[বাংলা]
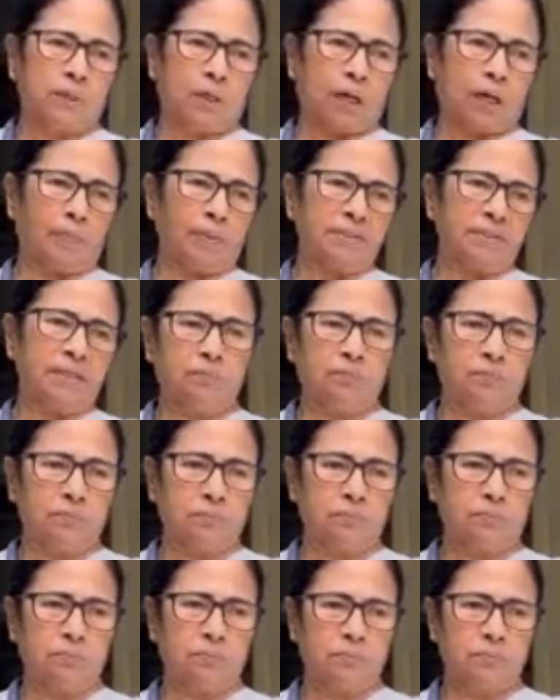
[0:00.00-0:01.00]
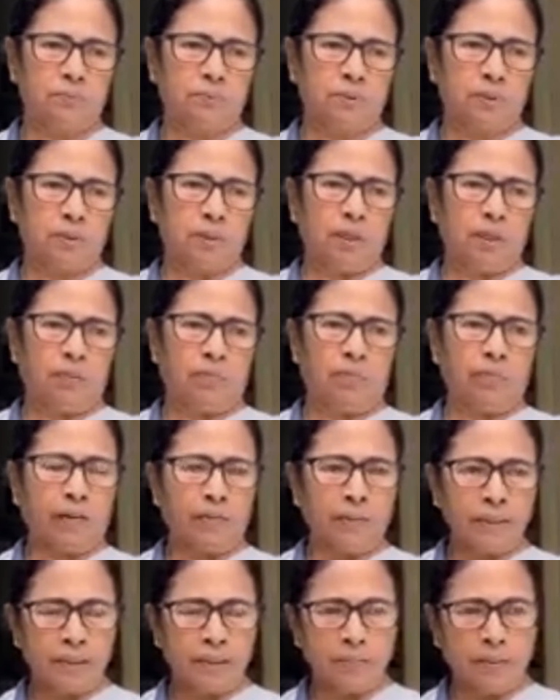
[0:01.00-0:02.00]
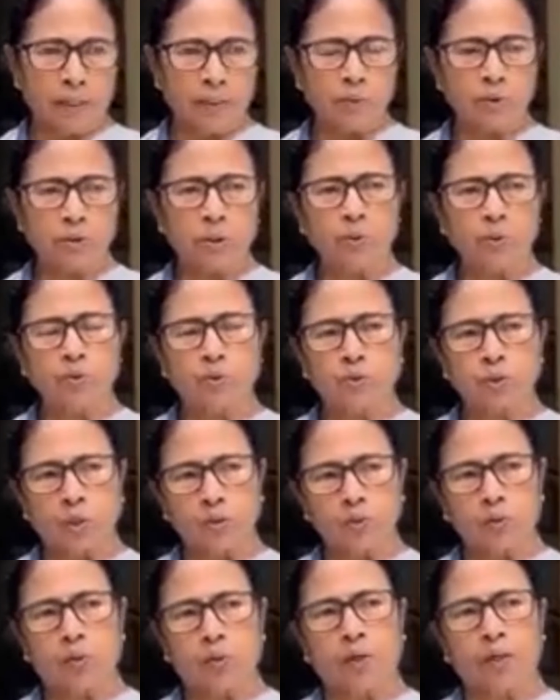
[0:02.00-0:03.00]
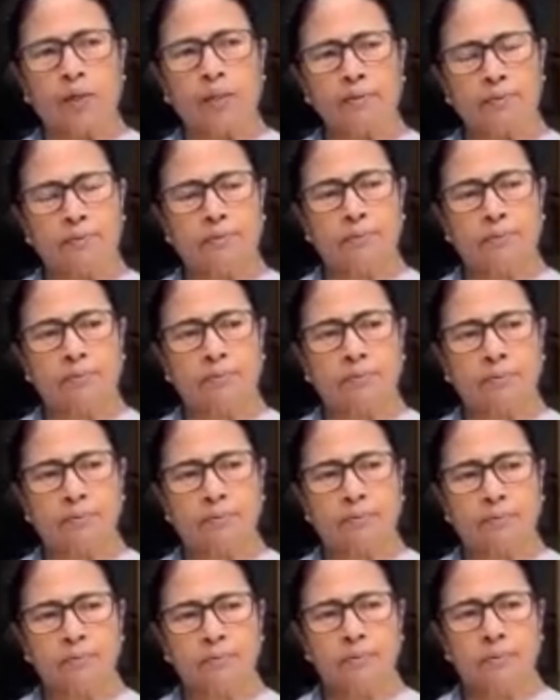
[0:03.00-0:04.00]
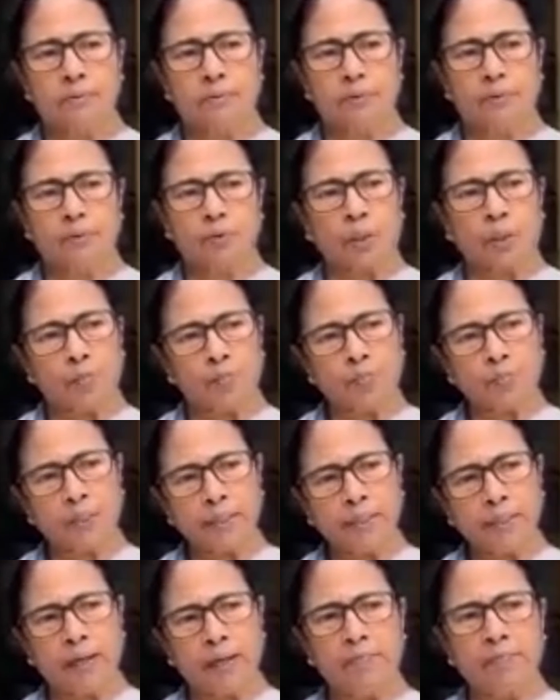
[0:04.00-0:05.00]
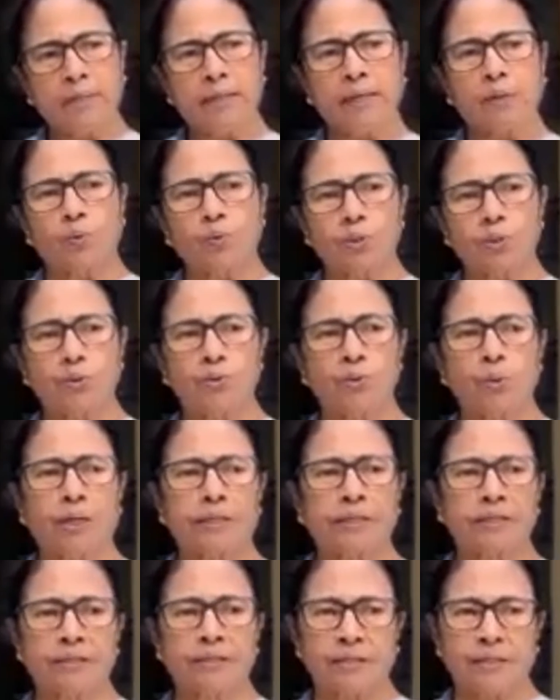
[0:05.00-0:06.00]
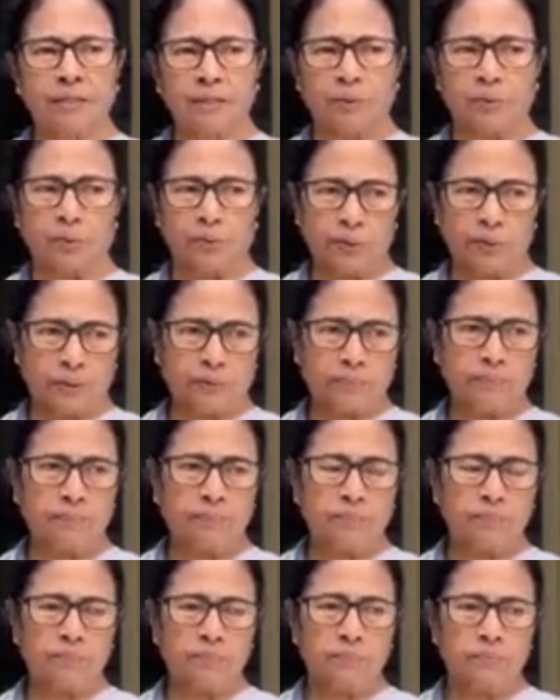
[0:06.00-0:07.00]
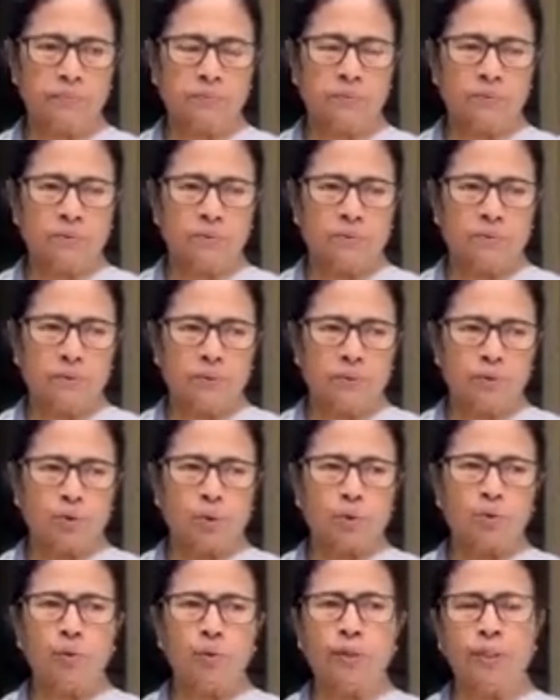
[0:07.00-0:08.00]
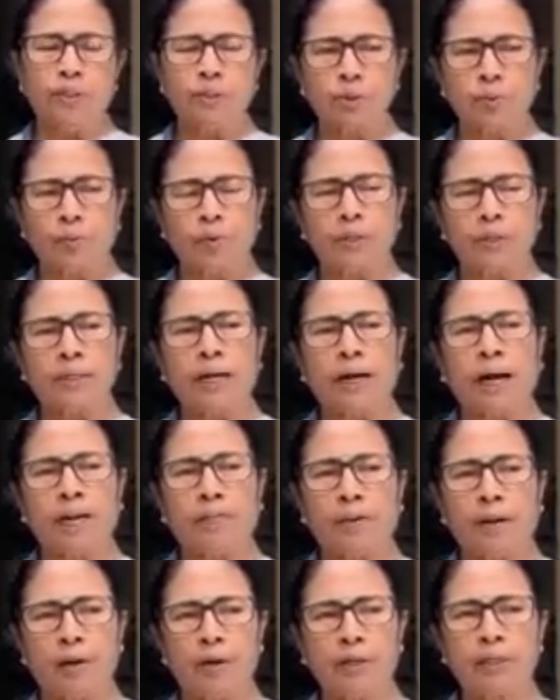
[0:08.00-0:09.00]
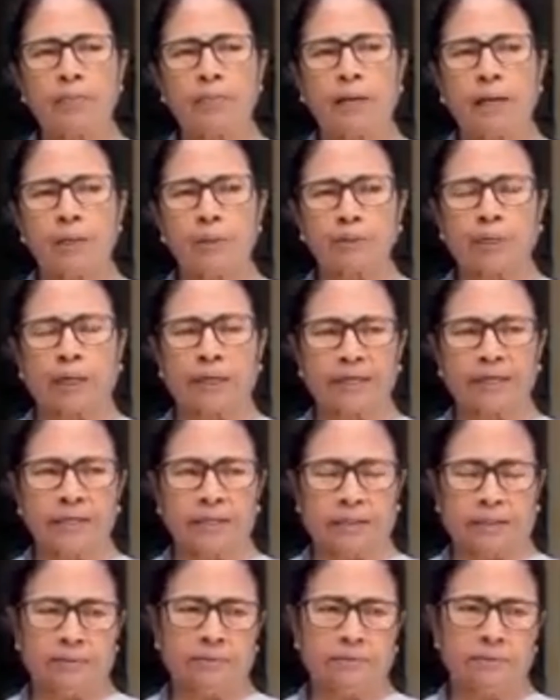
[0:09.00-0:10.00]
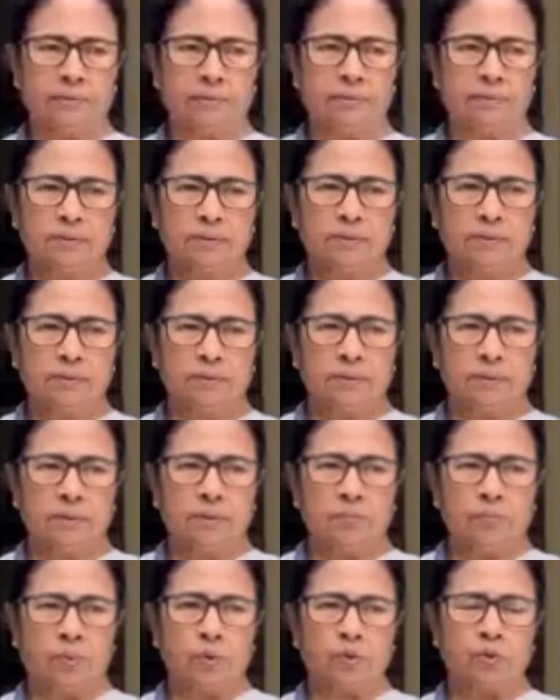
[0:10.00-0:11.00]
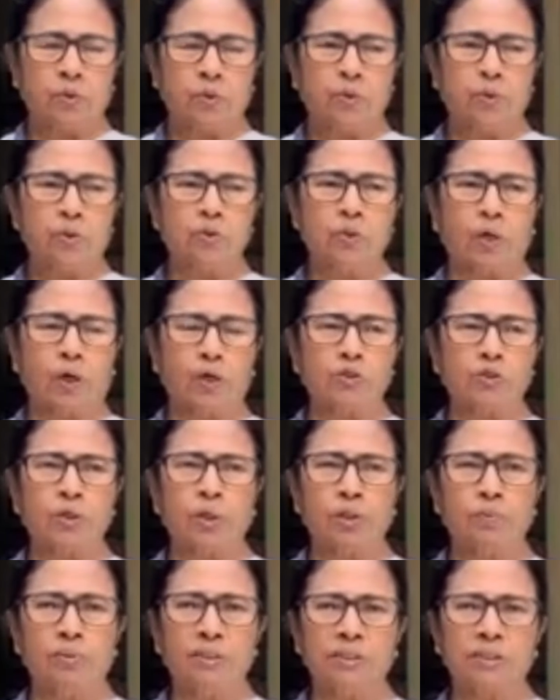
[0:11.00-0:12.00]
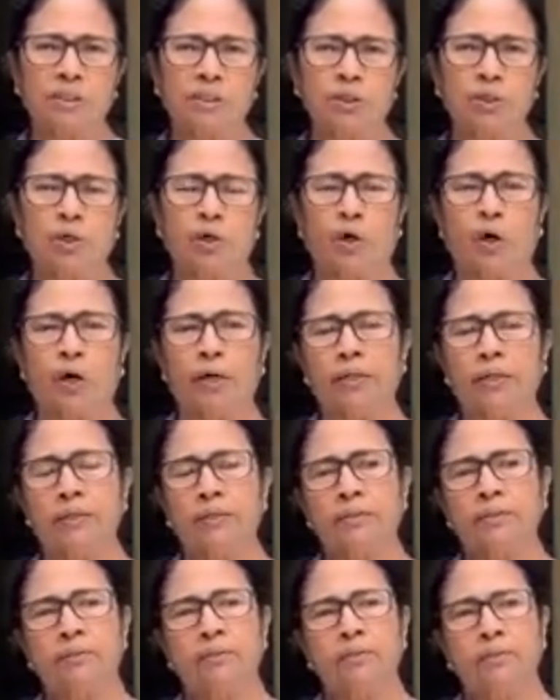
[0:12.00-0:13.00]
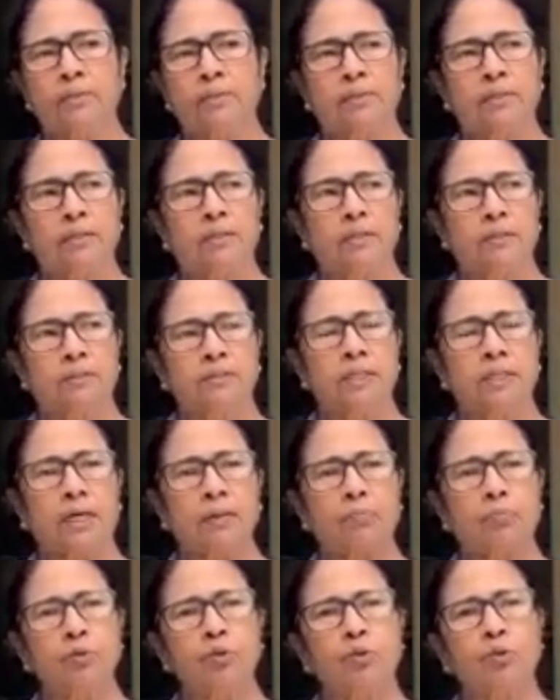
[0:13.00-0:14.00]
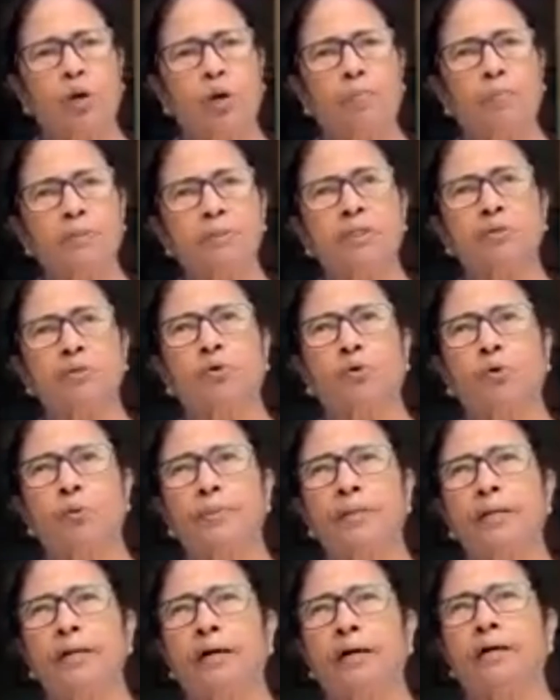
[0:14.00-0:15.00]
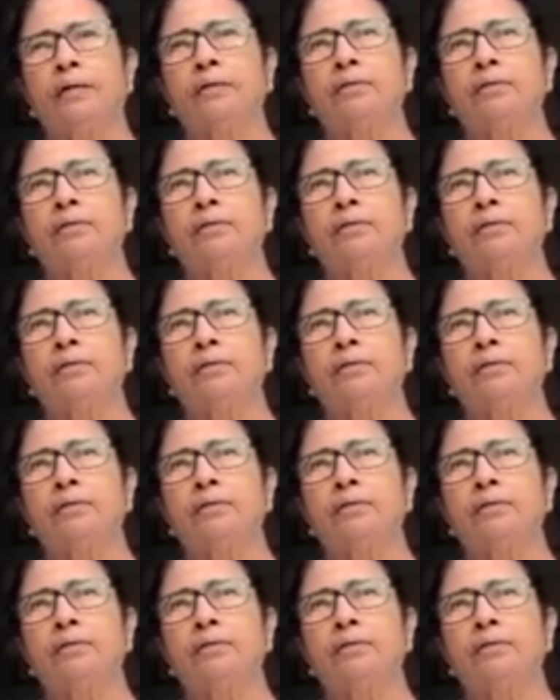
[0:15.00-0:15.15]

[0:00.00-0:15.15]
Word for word: আমাদের মামাটি মানুষকে উৎসর্গ করার সবটাই আমরা একুশে জুলাইকে ঘিরে করি যদিও এই সময়টা আবহাওয়াটা ভালো থাকে না প্রচণ্ড জল বৃষ্টিও হয় তার মধ্যেও আমাদের কর্মীরা